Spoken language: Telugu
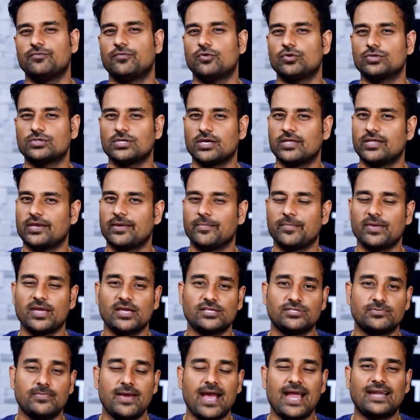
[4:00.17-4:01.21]
ఫోర్ థౌసండ్
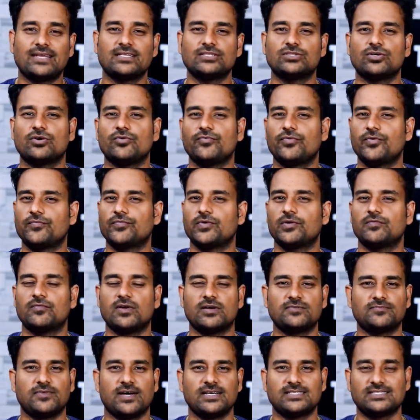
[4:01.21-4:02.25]
ఎంఏహెచ్ బ్యాటరీతో ఫిఫ్టీన్
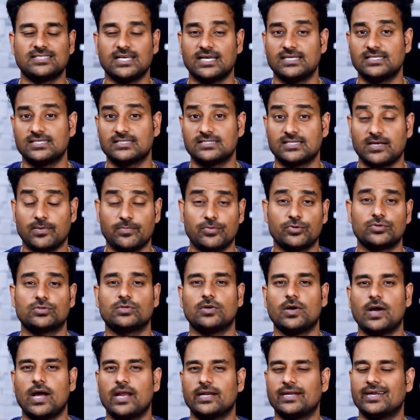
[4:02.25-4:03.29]
వాట్ ఫాస్ట్ ఛార్జింగ్ సపోర్ట్తో
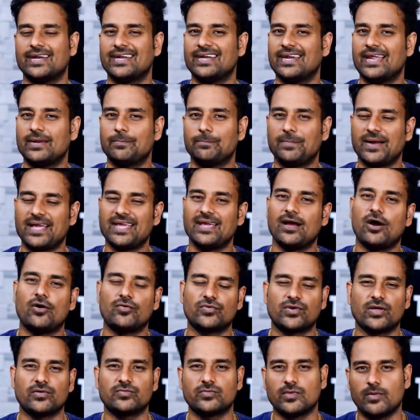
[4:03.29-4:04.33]
హండ్రెడ్ నైన్ పై
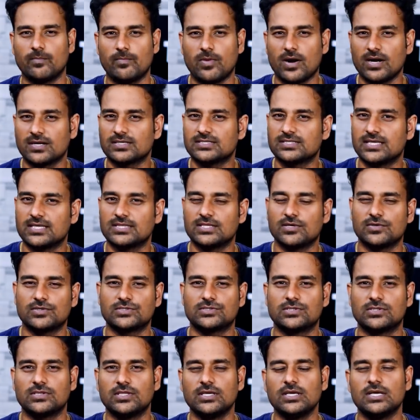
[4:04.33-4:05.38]
అవుట్ ఆఫ్ ద బాక్స్ అయితే
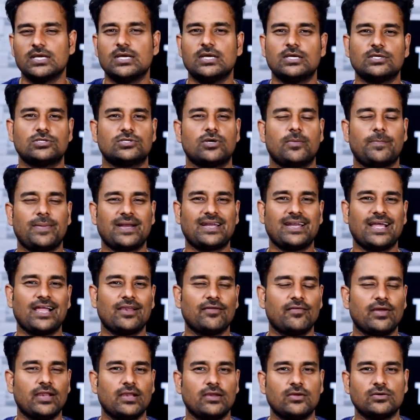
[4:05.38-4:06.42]
వస్తుంది సో పద్నాలుగు
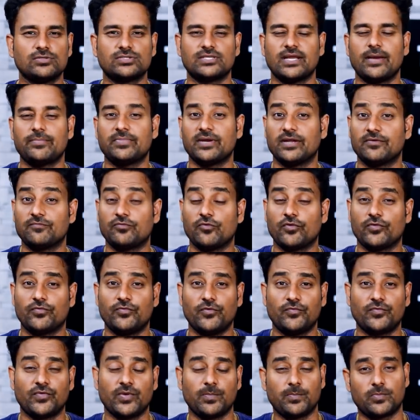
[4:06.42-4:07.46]
వేలలో స్నాప్డ్రాగన్ ఫోర్
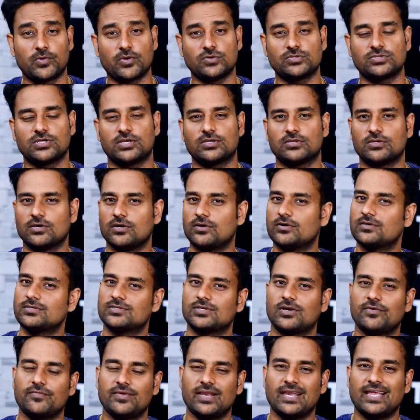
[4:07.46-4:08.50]
ఫిఫ్టీ ప్రాసెసర్తో సో
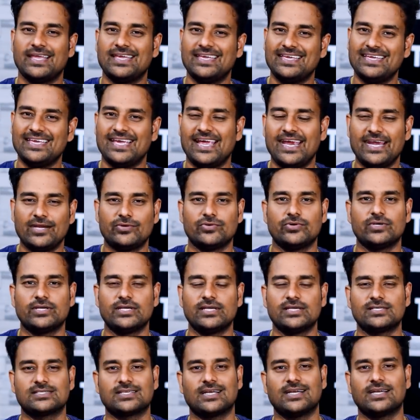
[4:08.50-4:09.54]
వీళ్ళ ఈ ఏ ట్వంటీ
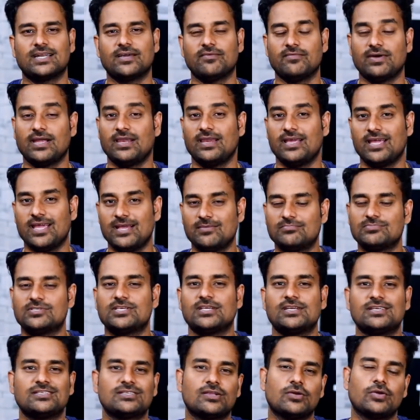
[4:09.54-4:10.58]
ఎస్ కంటే వాళ్ళ ఎం
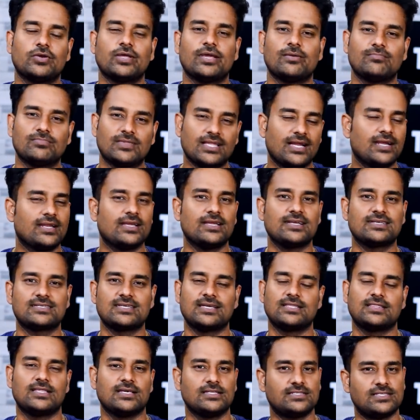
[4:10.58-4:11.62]
సిరీస్లోని ఎం థర్టీ ఎస్
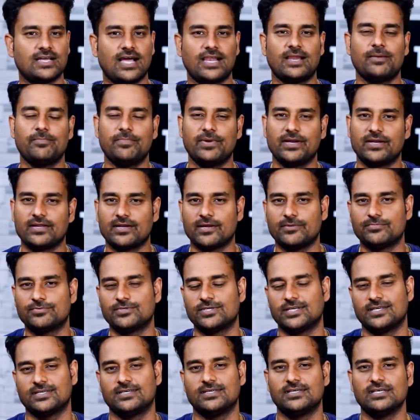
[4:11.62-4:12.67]
అయితే చాలా బెటర్
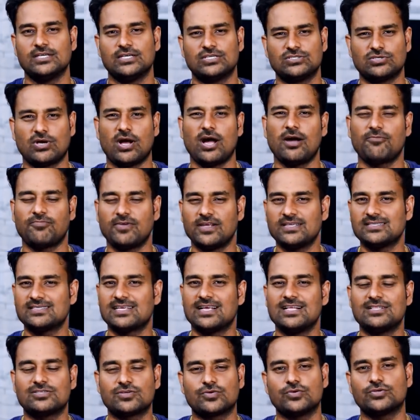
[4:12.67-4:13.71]
ఆప్షన్ సో ఆఫ్లైన్
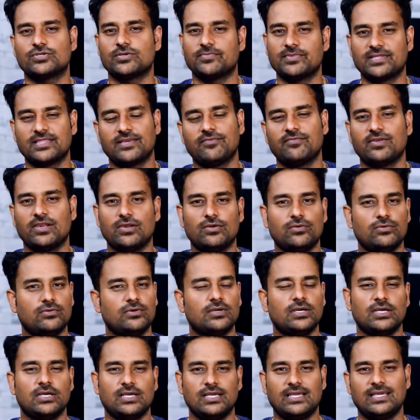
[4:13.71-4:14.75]
సేల్స్ కోసం అయితే వీళ్ళు
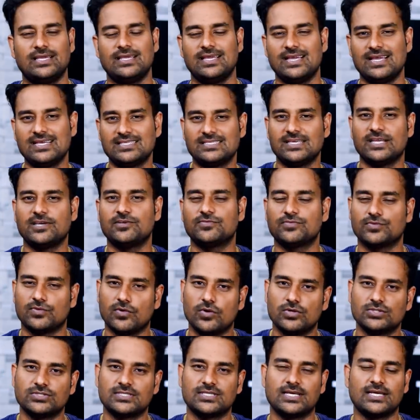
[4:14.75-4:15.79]
ఈ ఏ సిరీస్
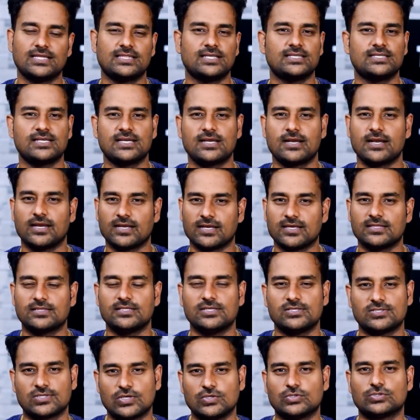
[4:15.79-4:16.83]
ఫోన్స్ని అయితే జనరల్గా
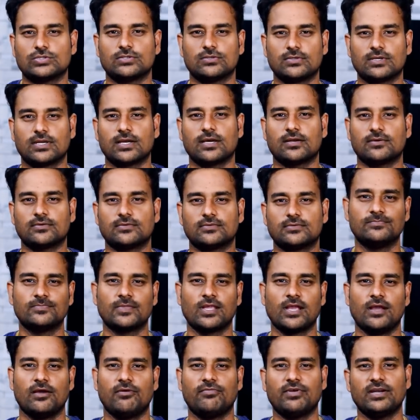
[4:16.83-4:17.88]
తీసుకొస్తుంటారు
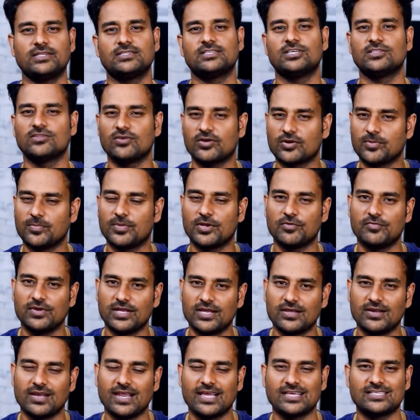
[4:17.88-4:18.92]
ఫ్రెండ్స్ ఇంతవరకు మీరు
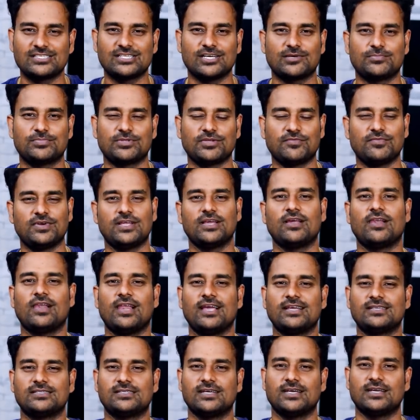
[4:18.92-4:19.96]
వీడియోని లైక్ చేయకపోతే వీడియోని
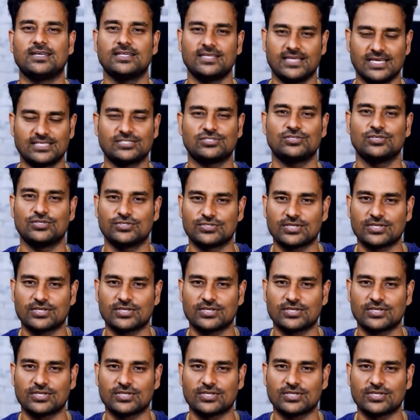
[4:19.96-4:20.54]
లైక్ చేయండి నెక్స్ట్ న్యూస్కి